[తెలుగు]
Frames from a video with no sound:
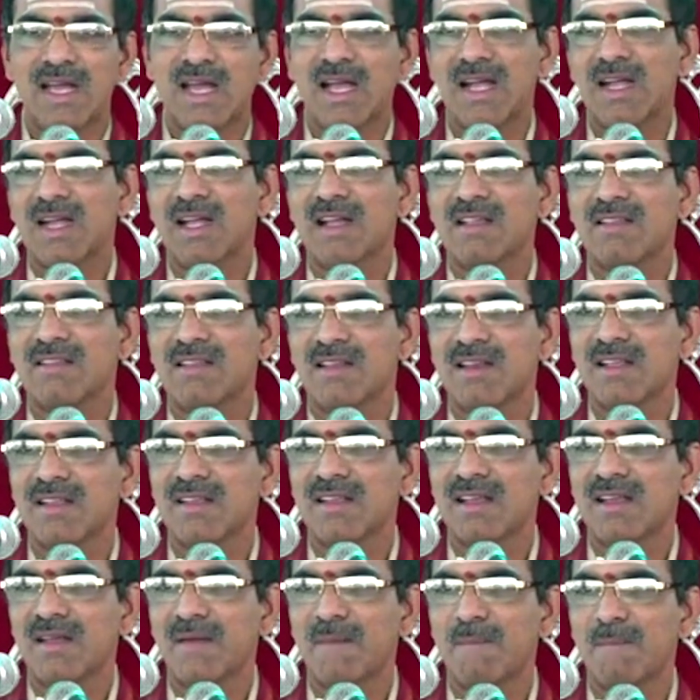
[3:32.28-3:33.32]

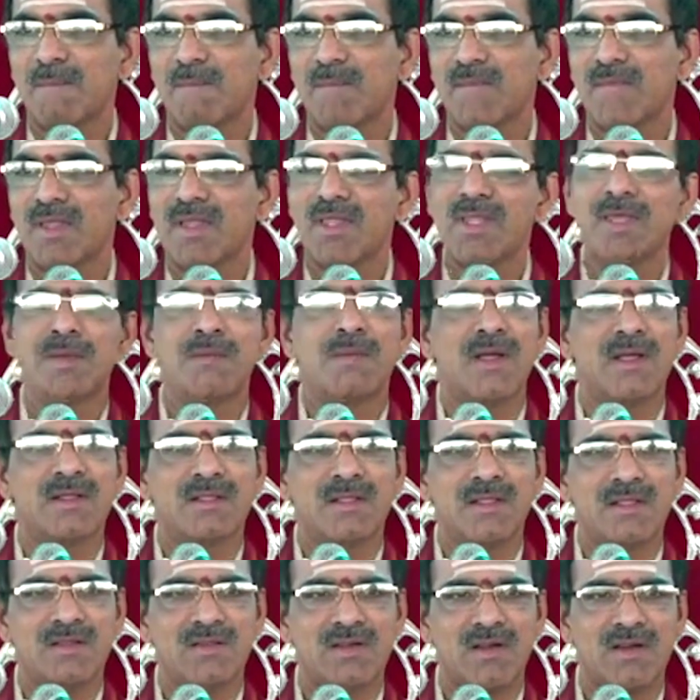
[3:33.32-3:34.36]
ఆకాశరాజ నీ
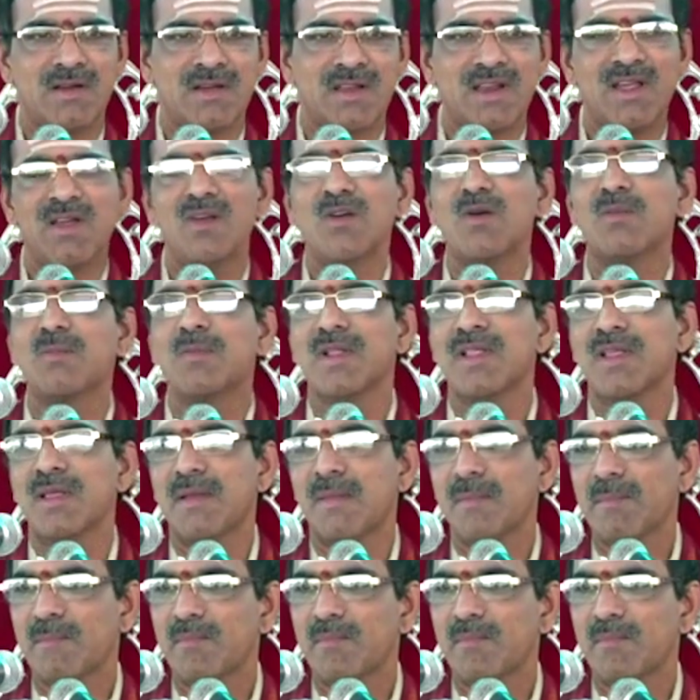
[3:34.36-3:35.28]
భక్తి చాలా గొప్పది